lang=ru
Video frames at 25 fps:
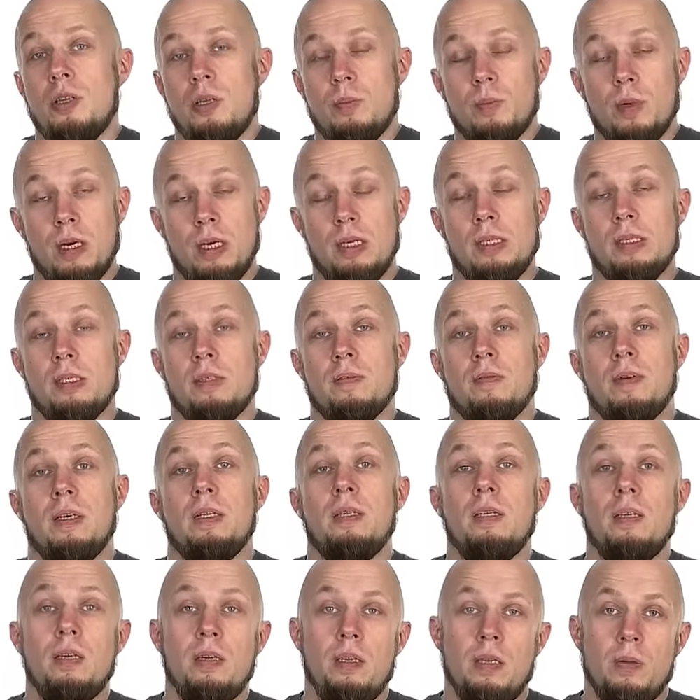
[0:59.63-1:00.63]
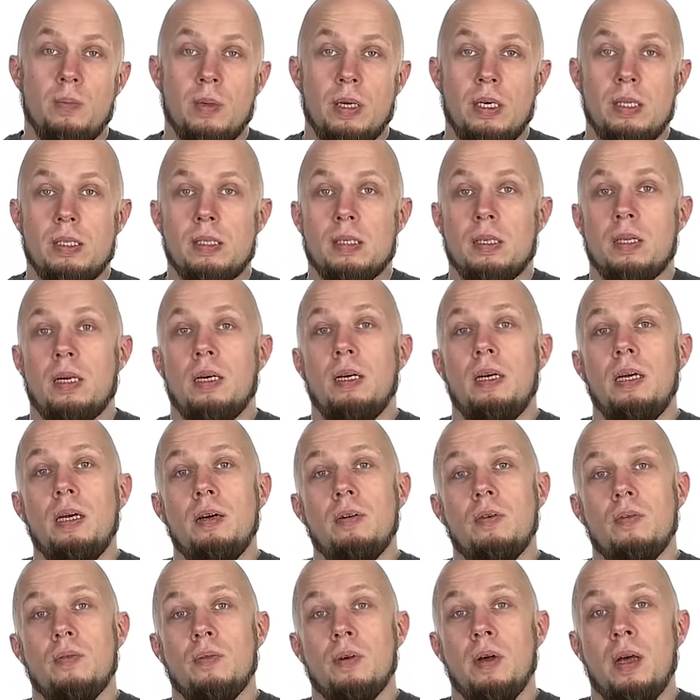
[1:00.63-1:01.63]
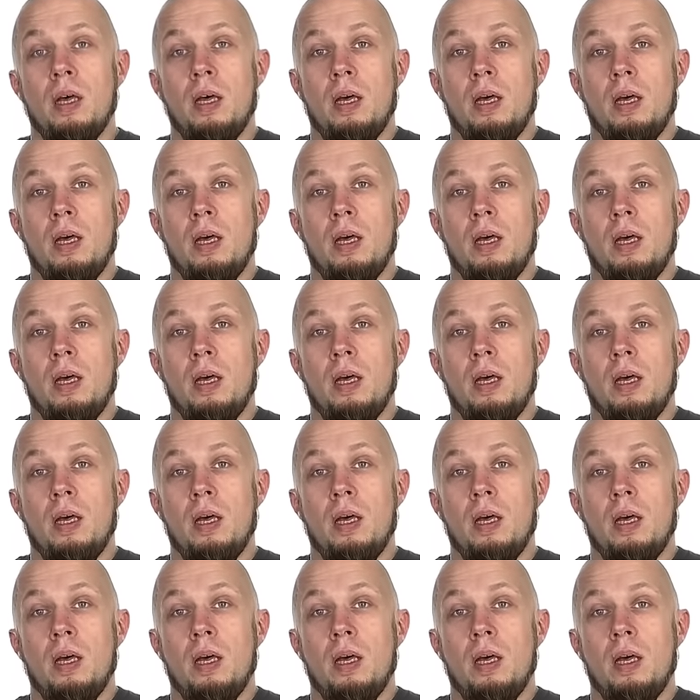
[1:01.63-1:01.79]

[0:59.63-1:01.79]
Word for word: не боится воды, не боится нагревов